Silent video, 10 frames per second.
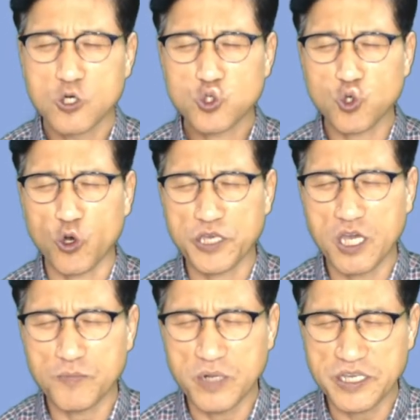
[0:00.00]

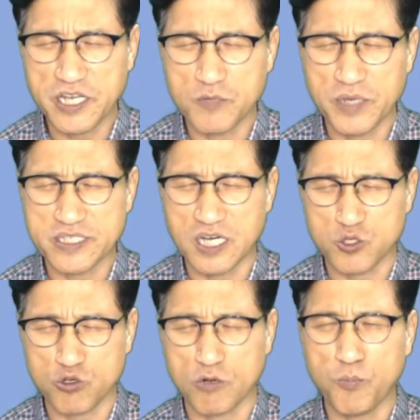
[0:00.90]
종의 머니를 매지
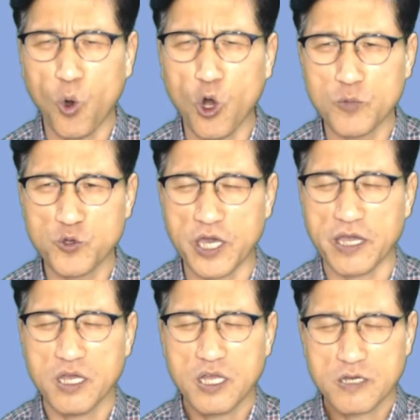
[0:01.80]
않도록 복음 위에